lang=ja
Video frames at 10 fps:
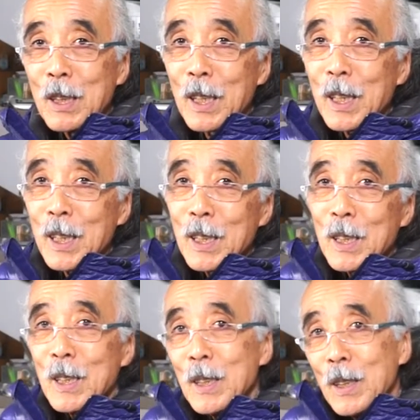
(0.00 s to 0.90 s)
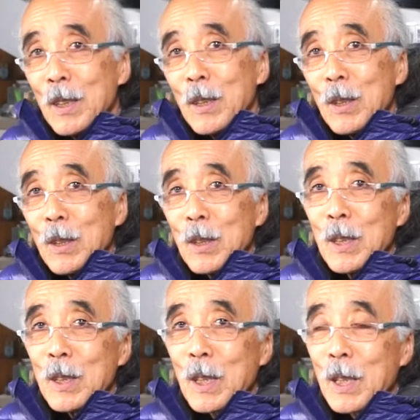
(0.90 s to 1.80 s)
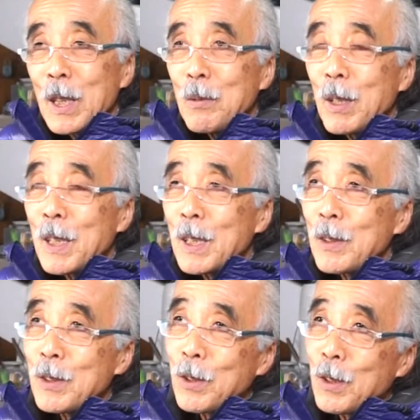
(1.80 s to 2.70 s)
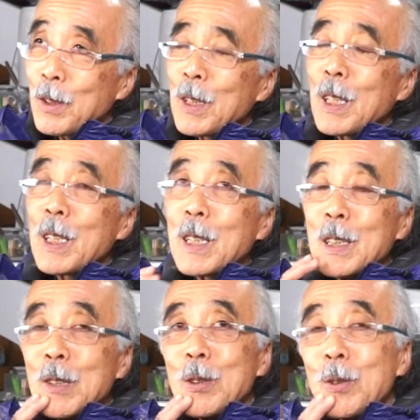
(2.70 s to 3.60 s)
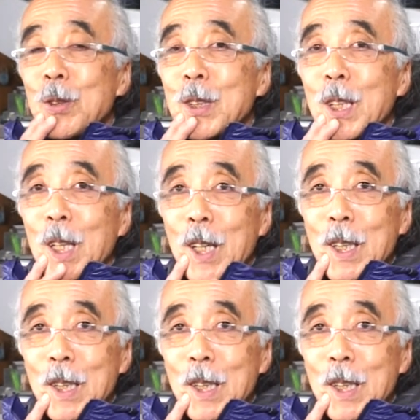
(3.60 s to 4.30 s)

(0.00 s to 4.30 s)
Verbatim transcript: ね、えー、だから今今度25日から、